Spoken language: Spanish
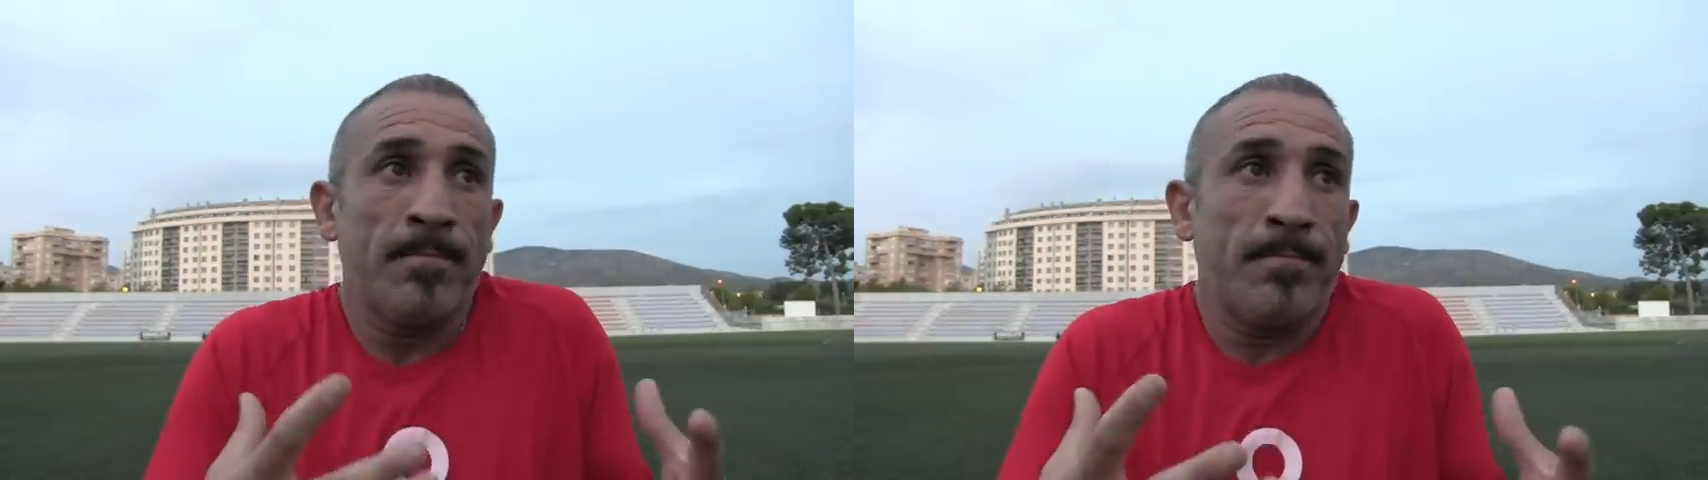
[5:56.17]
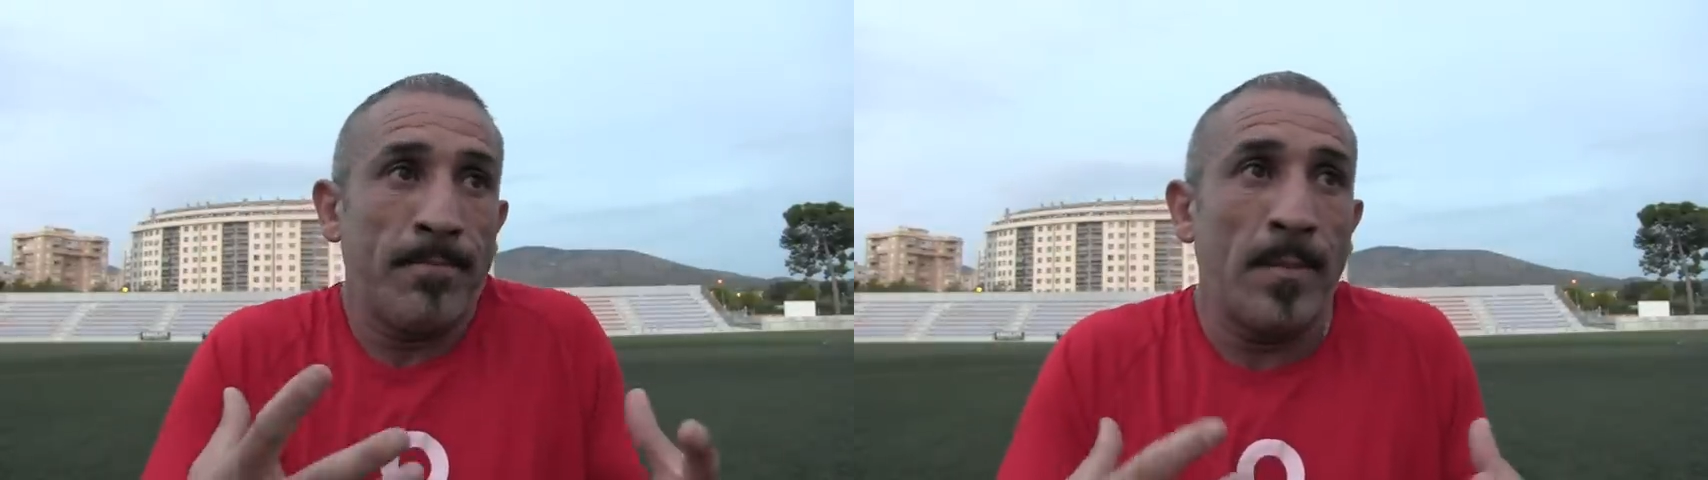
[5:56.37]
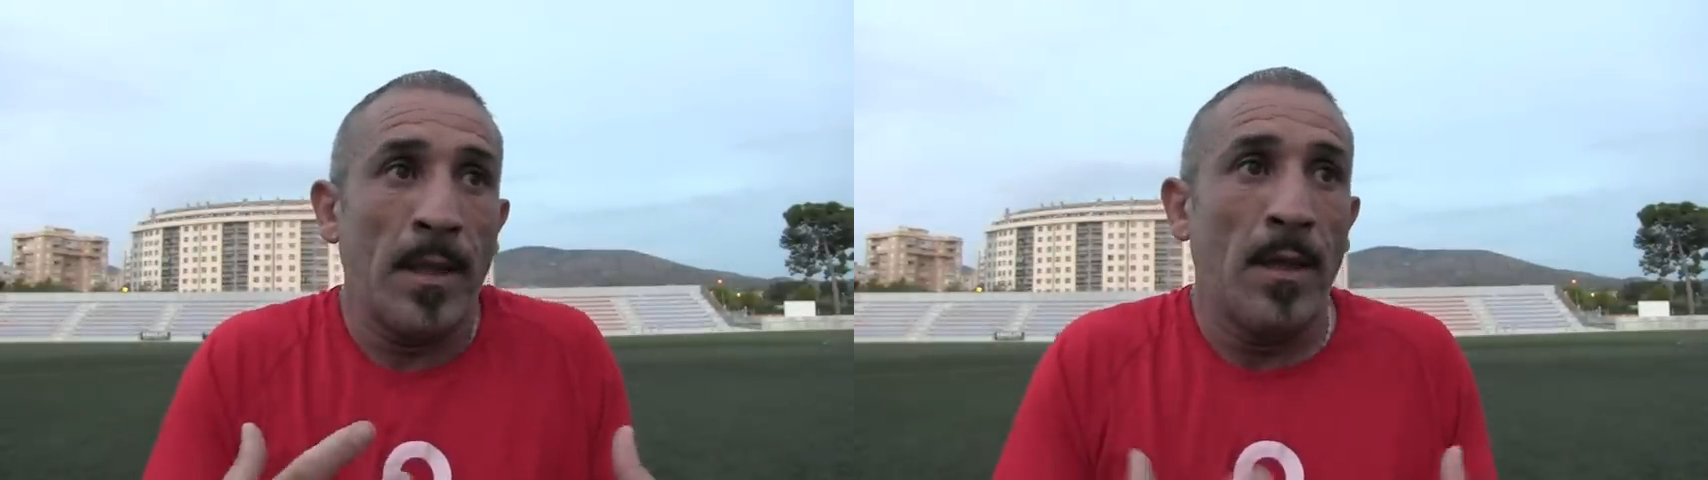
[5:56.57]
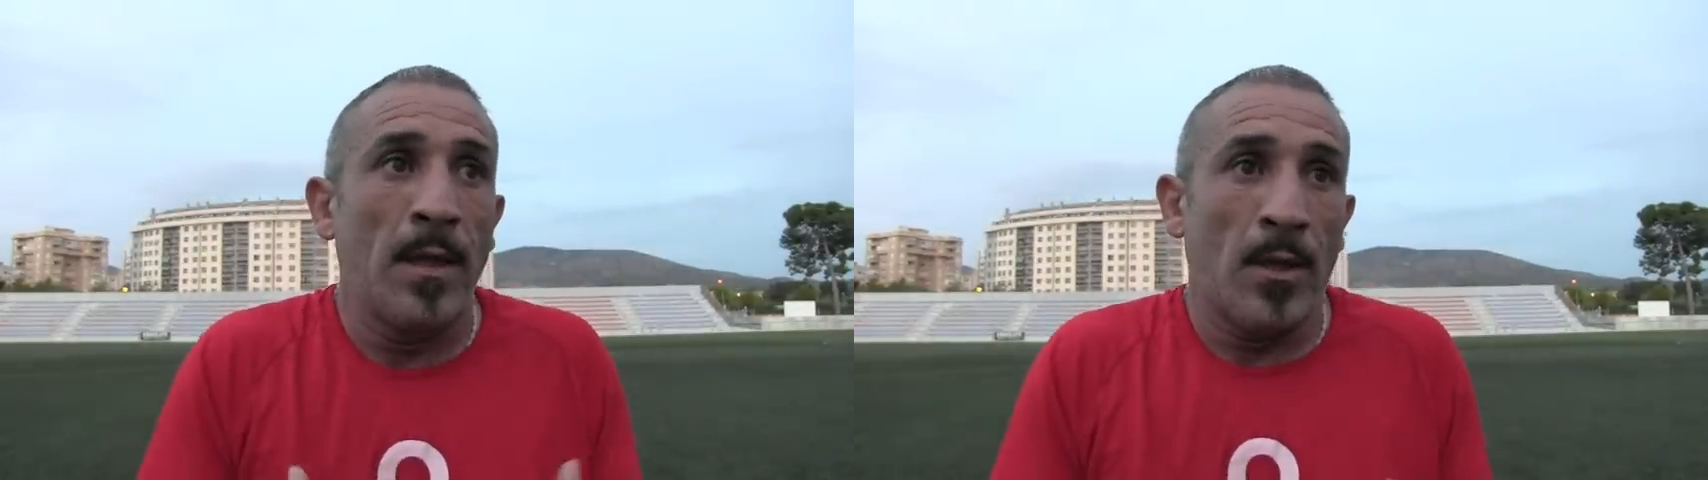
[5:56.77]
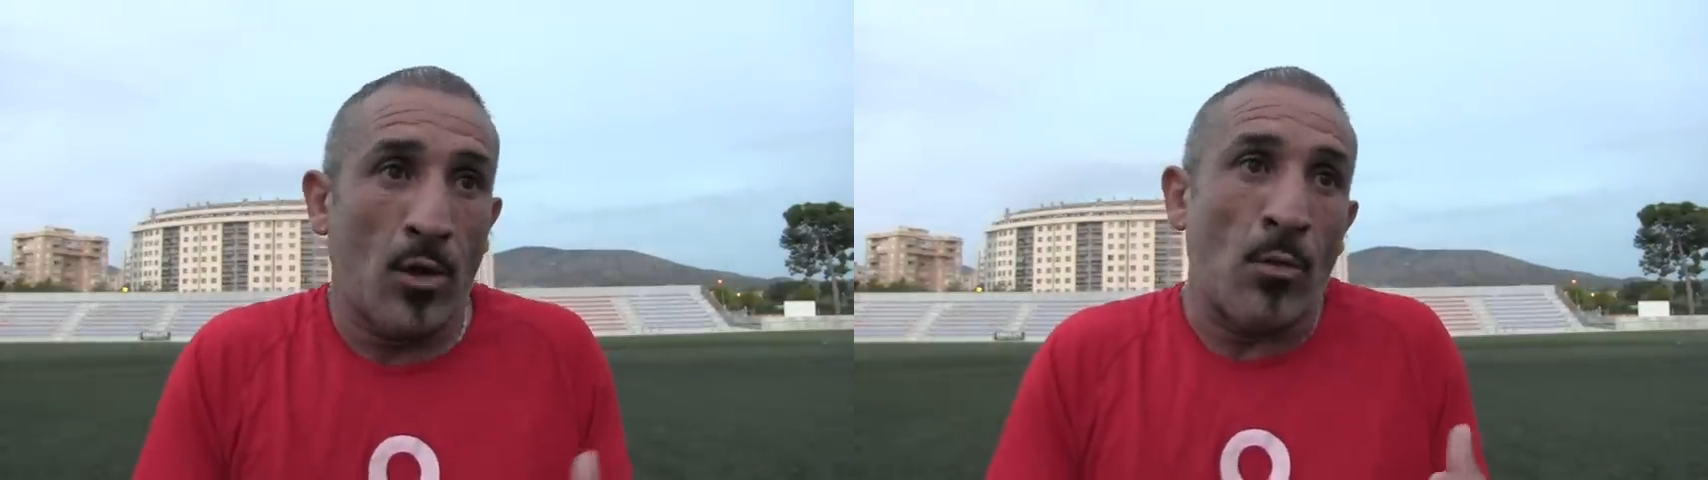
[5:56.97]
Mm,
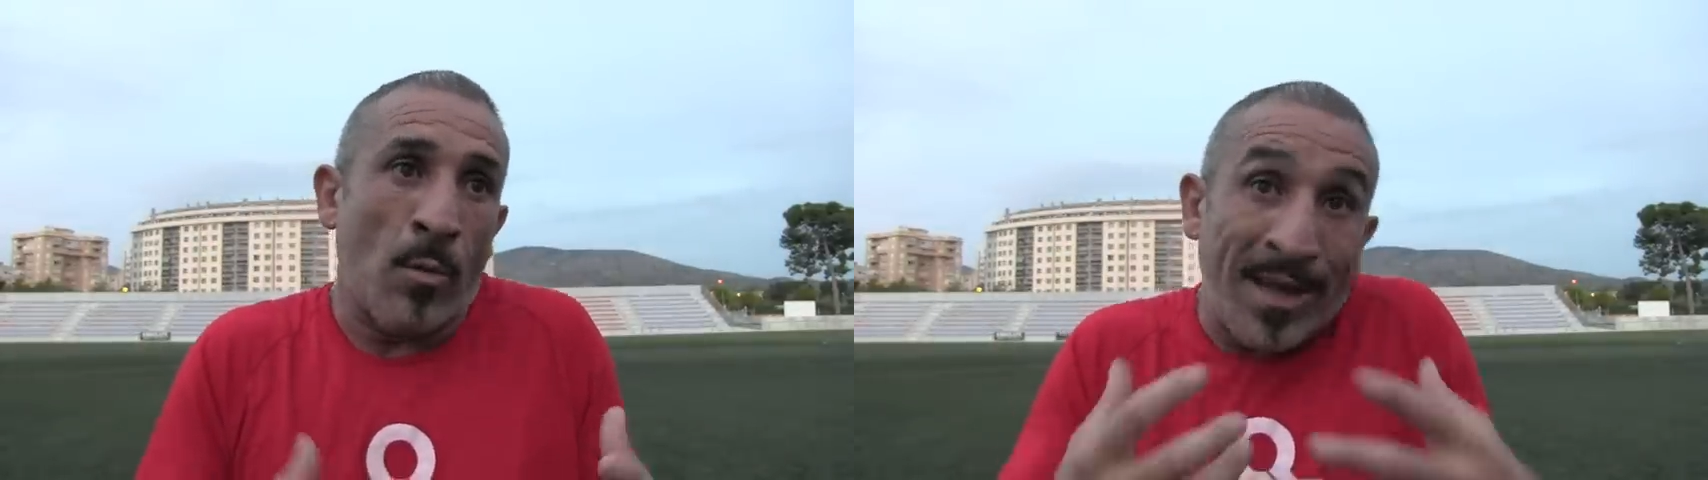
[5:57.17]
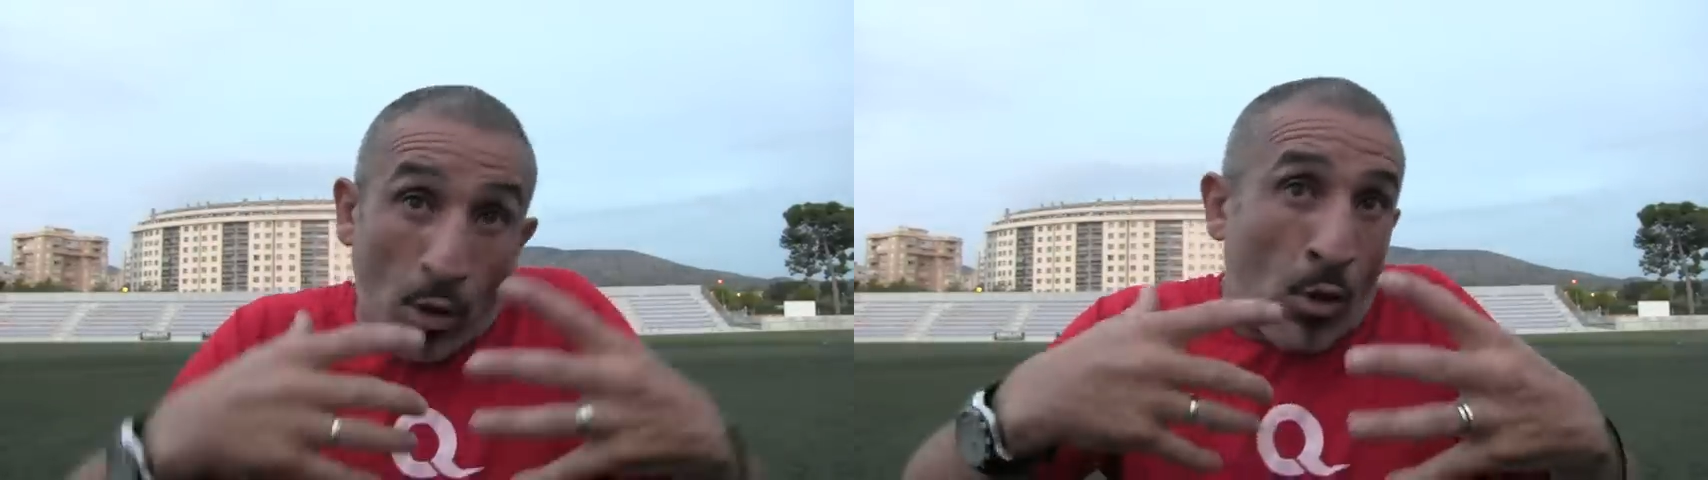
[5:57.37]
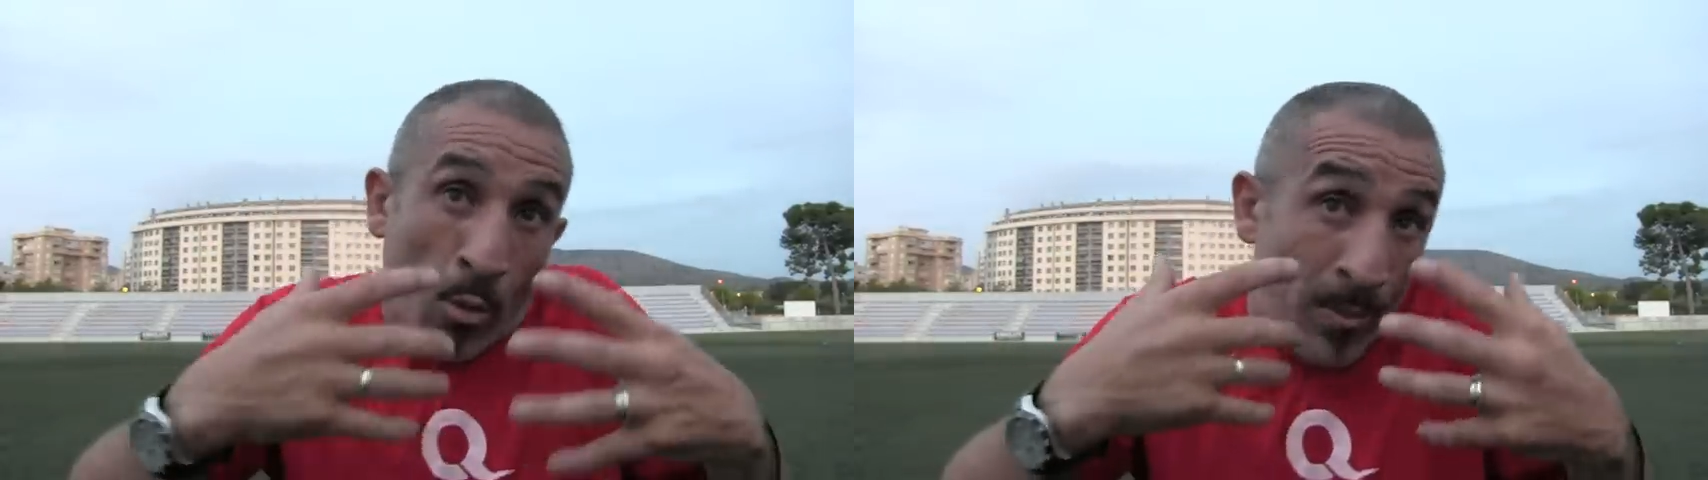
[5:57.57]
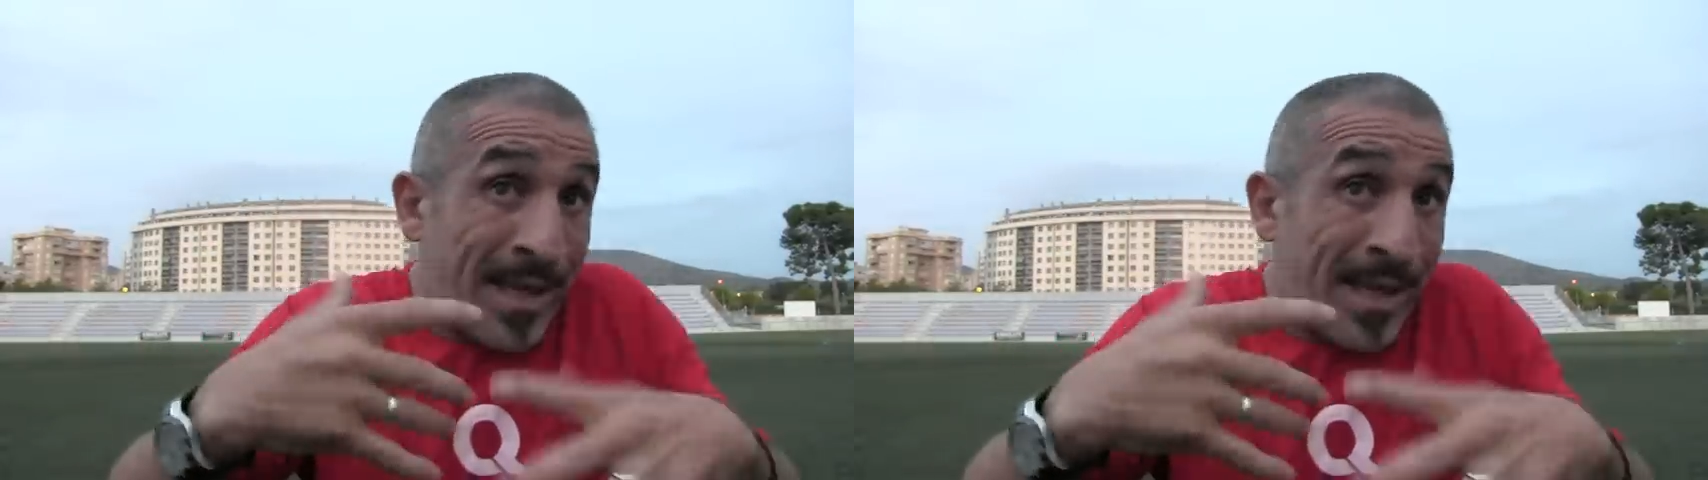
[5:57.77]
como,